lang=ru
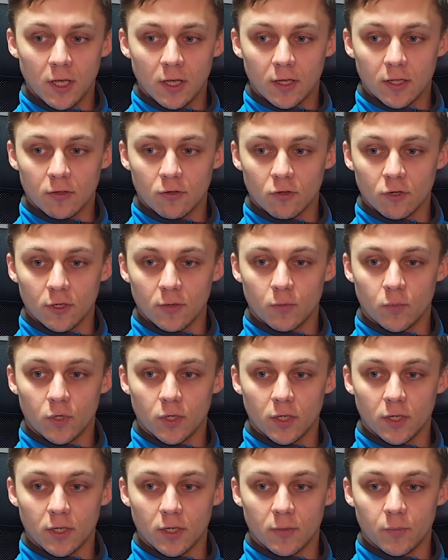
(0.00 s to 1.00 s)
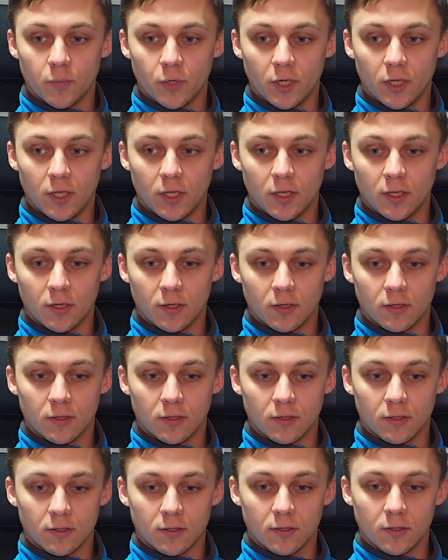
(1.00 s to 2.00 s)
который бы при
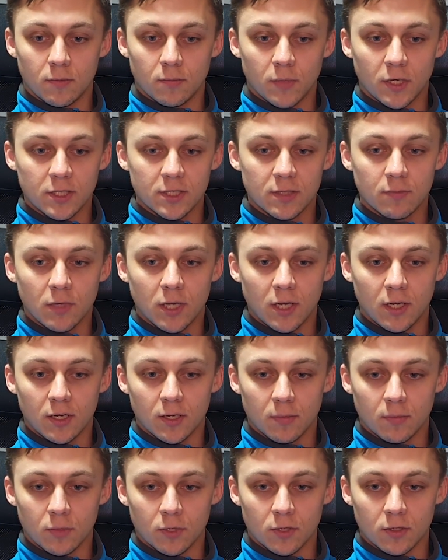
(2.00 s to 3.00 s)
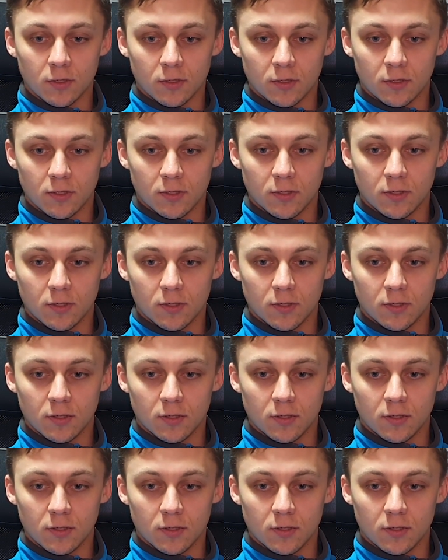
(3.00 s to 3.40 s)
э, максимальном э,